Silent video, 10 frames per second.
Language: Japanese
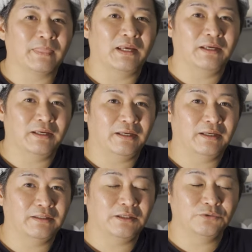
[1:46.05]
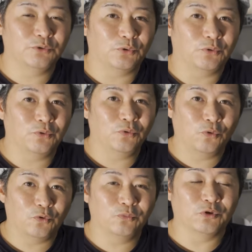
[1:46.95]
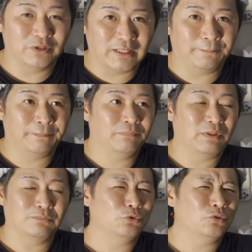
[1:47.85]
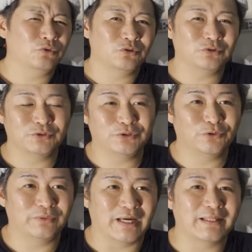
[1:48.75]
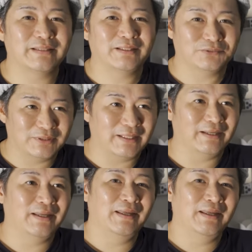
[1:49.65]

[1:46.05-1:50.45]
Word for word: えー、っていうのを思って、まあ、もともとそういう興味があったので、